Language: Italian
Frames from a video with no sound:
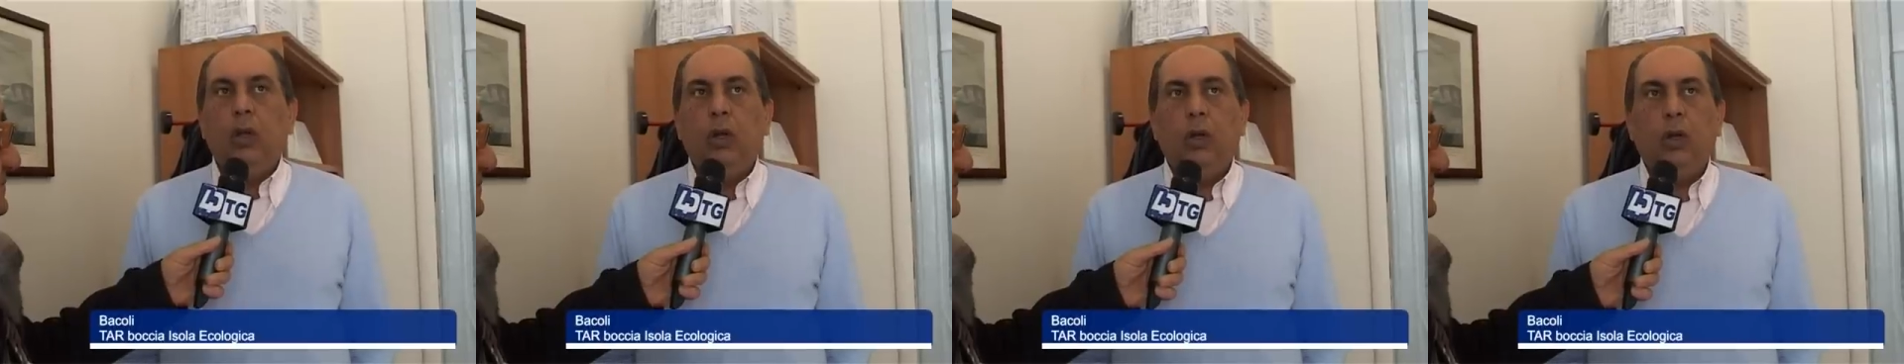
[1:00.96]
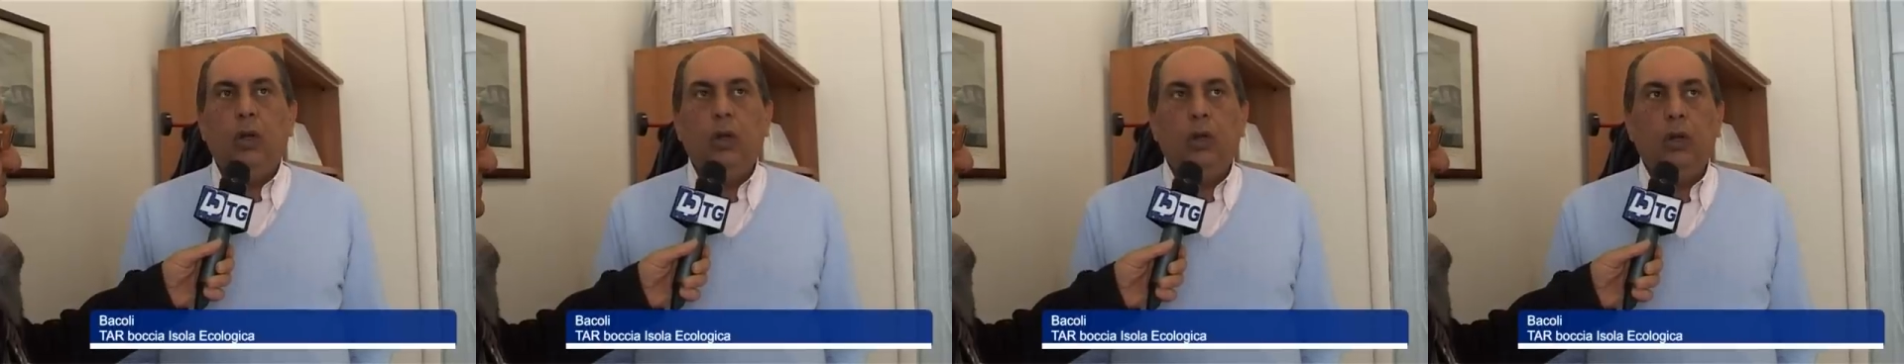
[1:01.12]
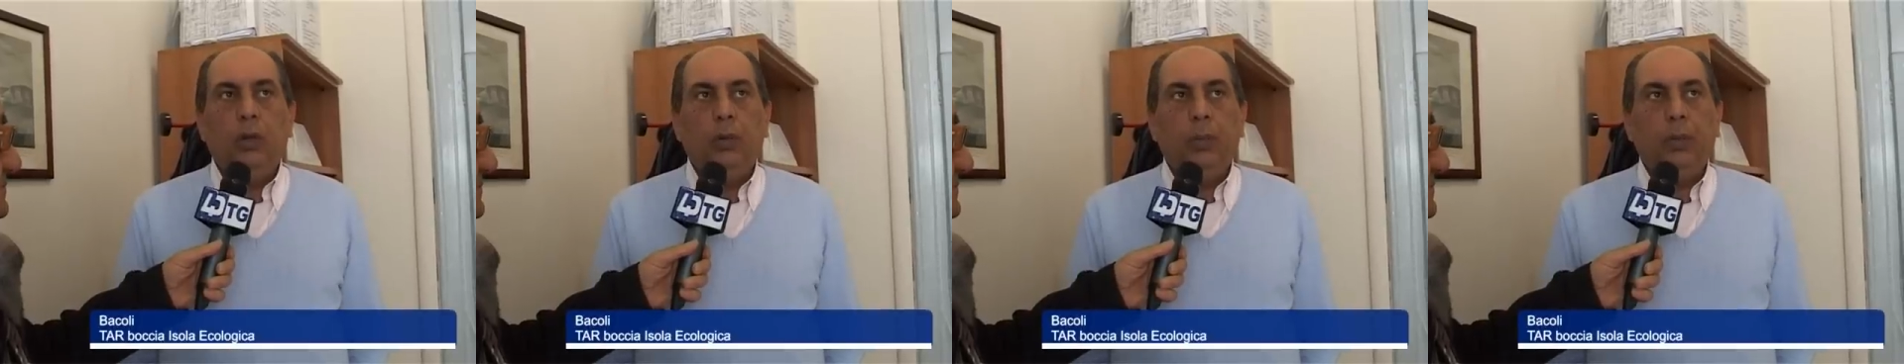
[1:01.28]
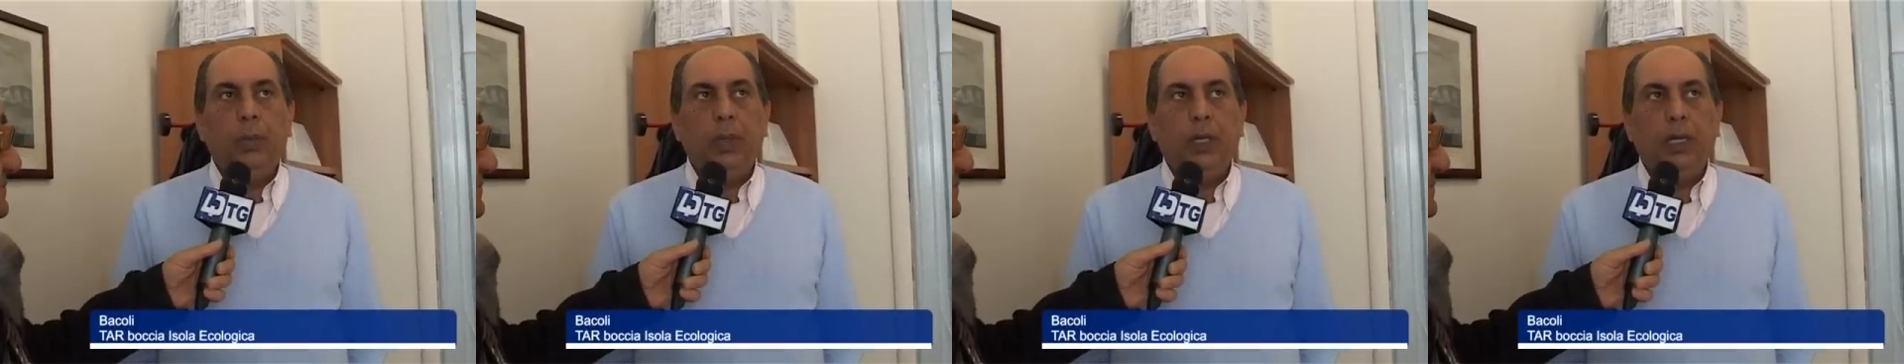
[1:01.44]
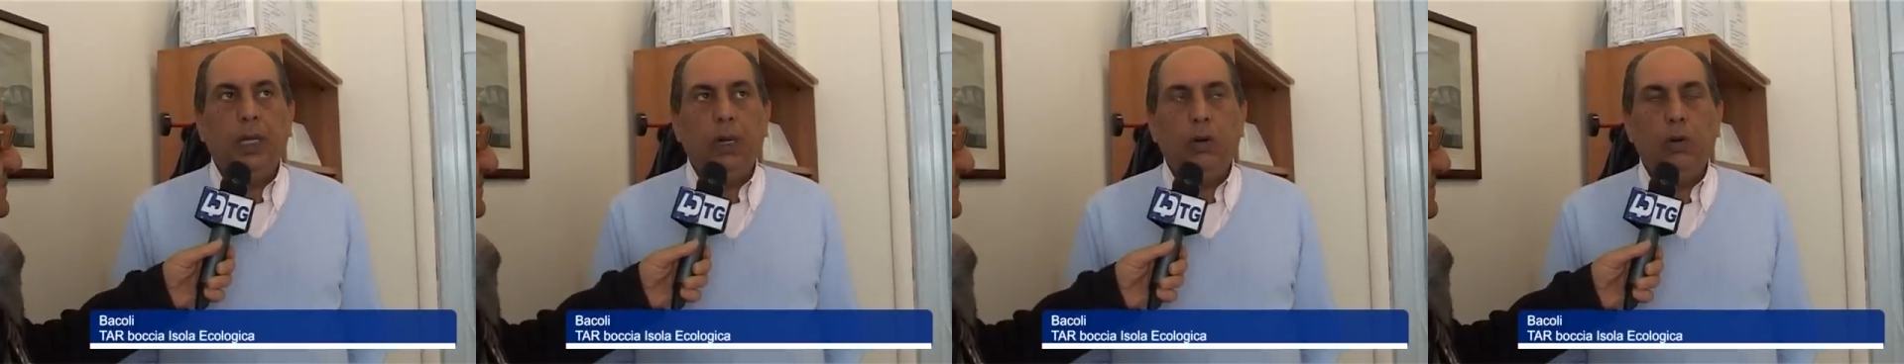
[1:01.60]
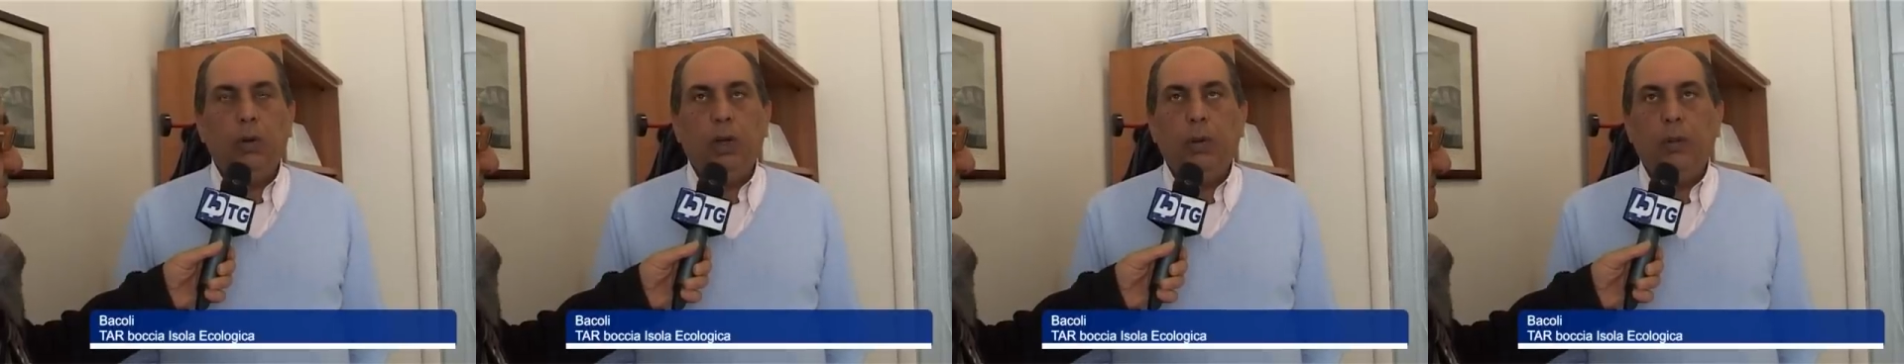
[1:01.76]
eh,
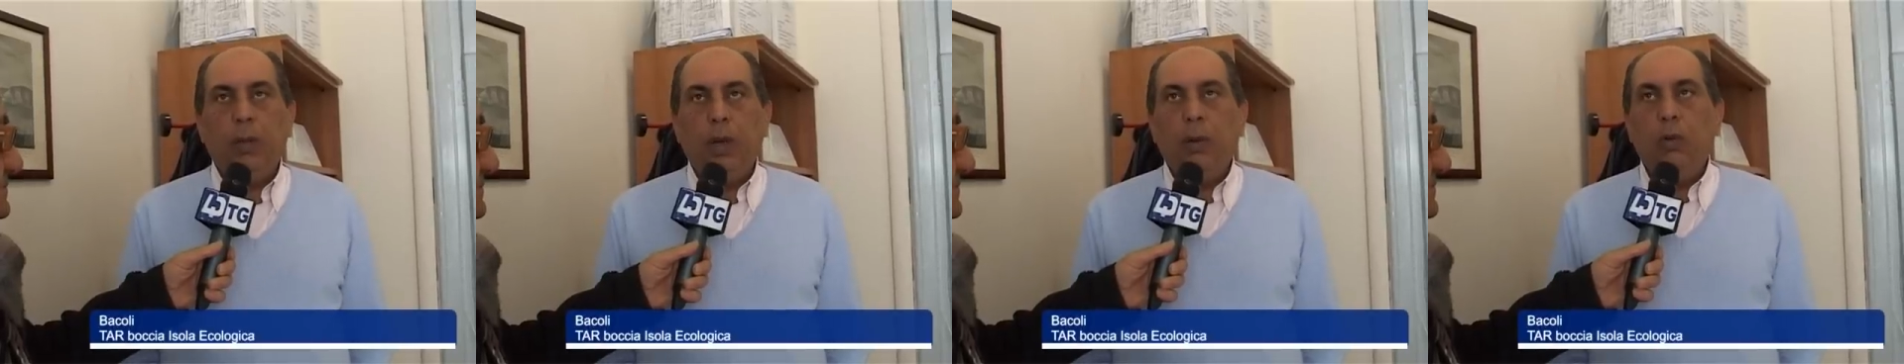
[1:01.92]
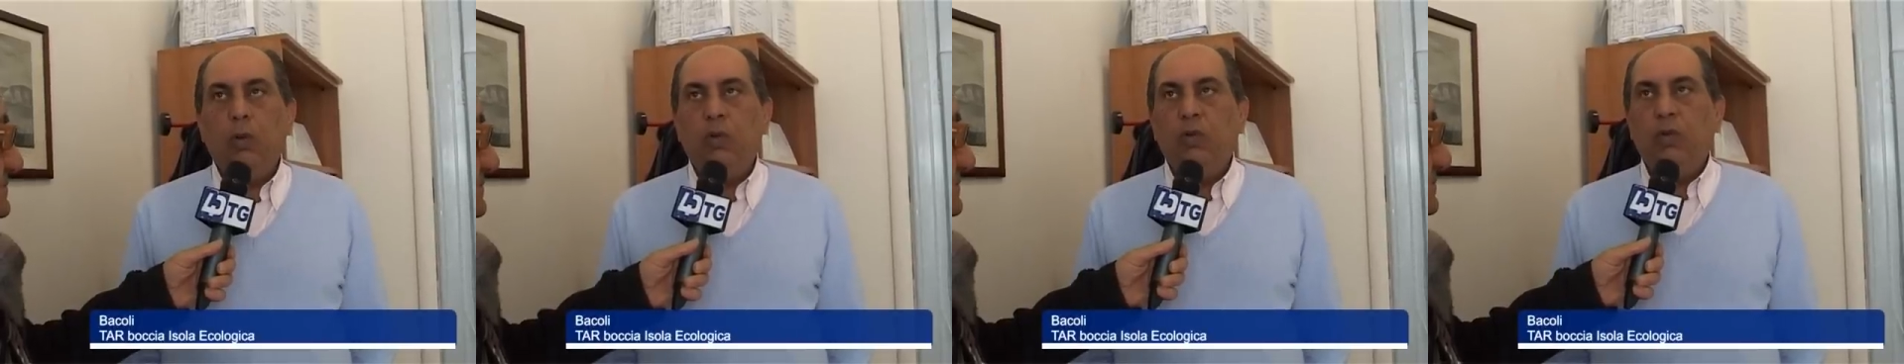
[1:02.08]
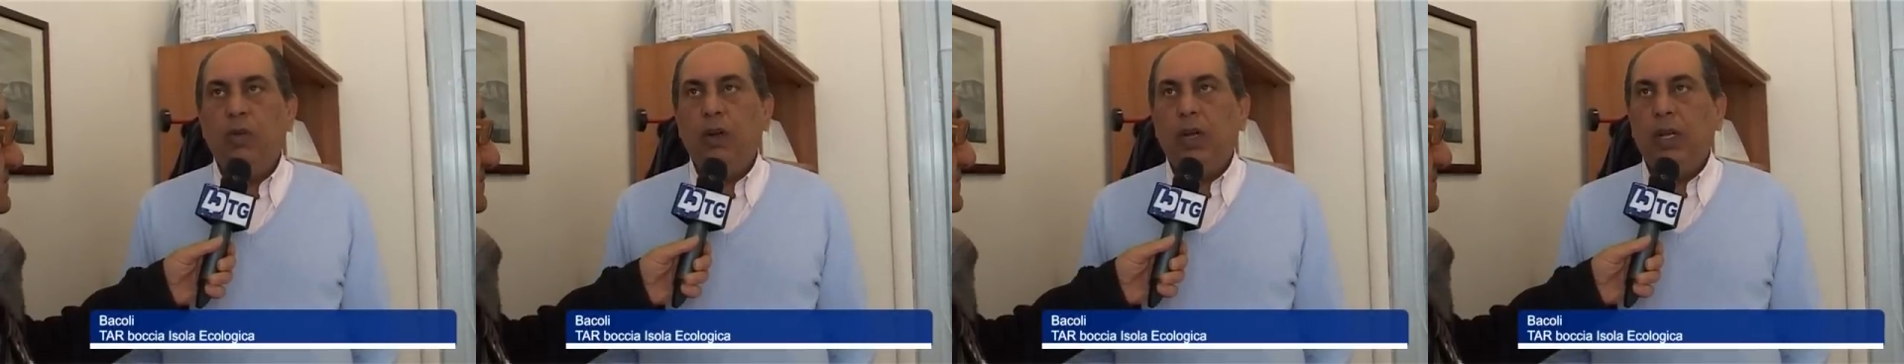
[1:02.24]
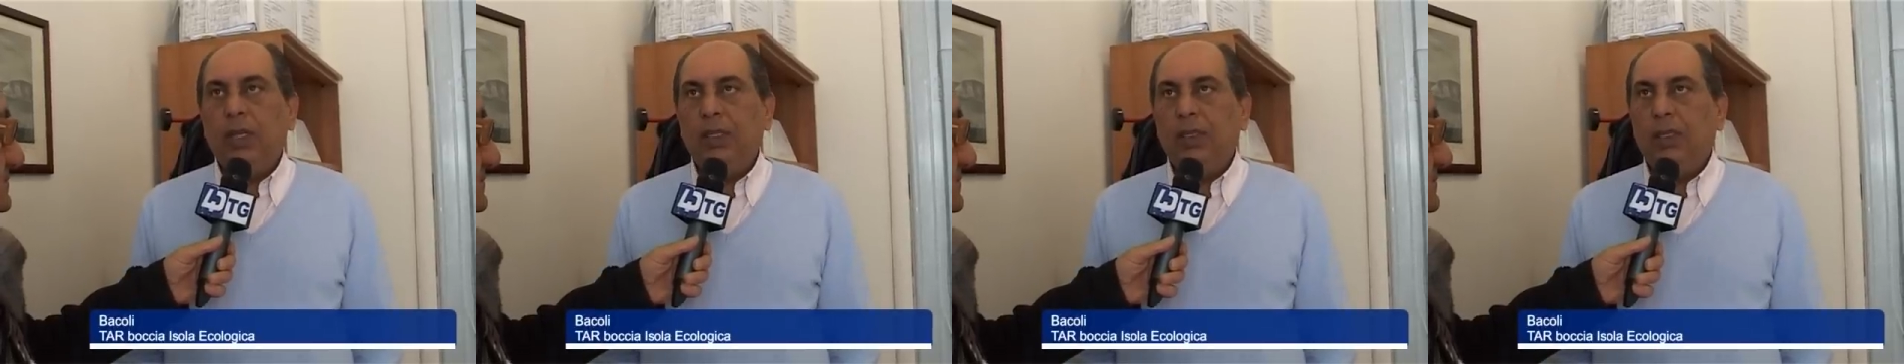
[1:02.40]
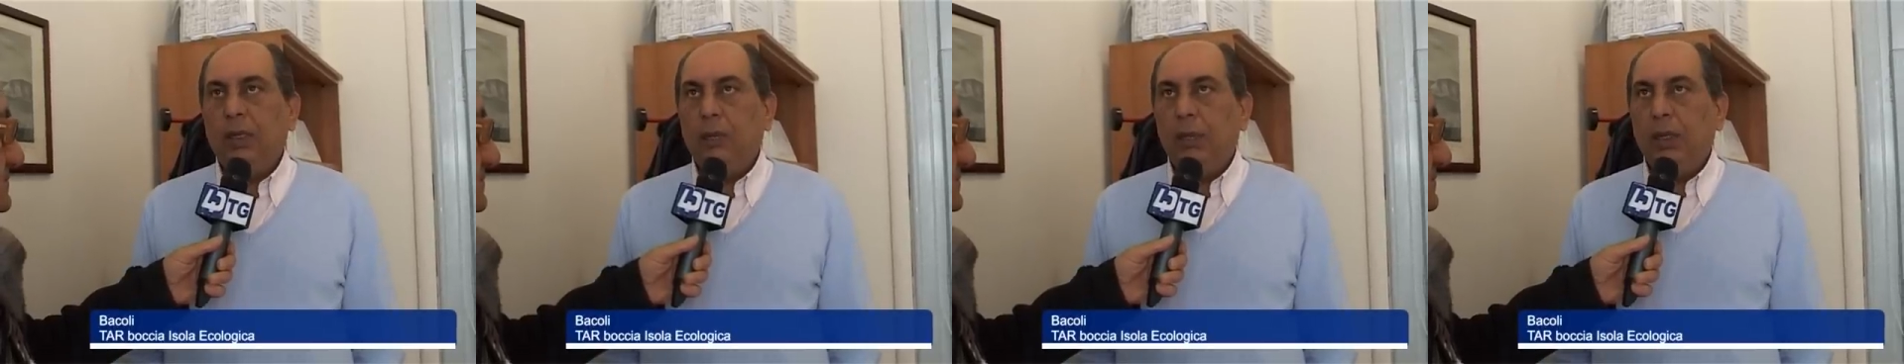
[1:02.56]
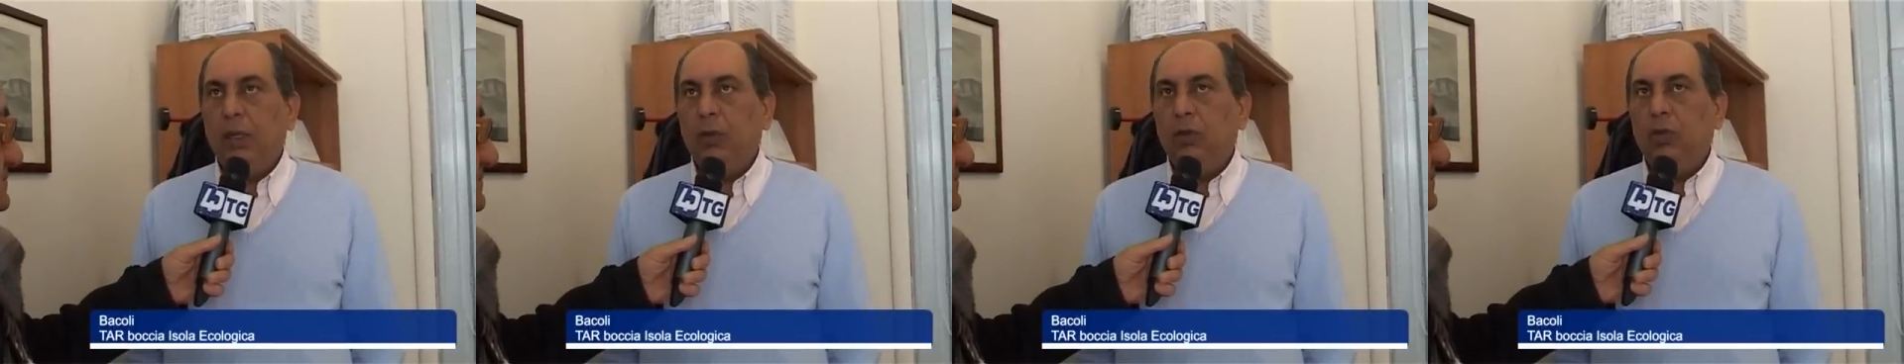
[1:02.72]
perché noi abbiamo un
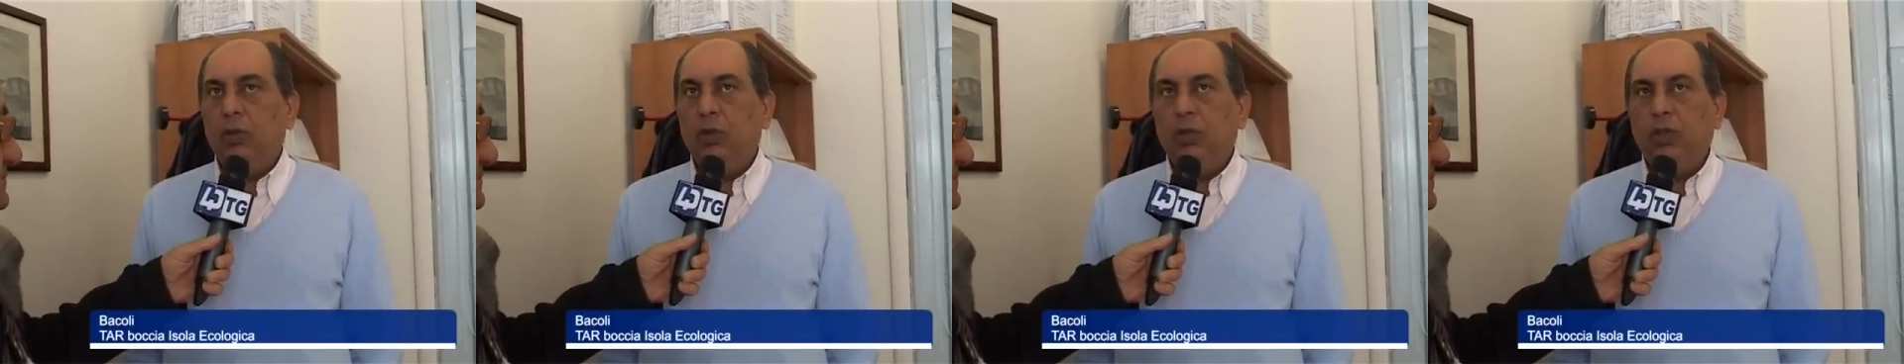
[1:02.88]
finanziamento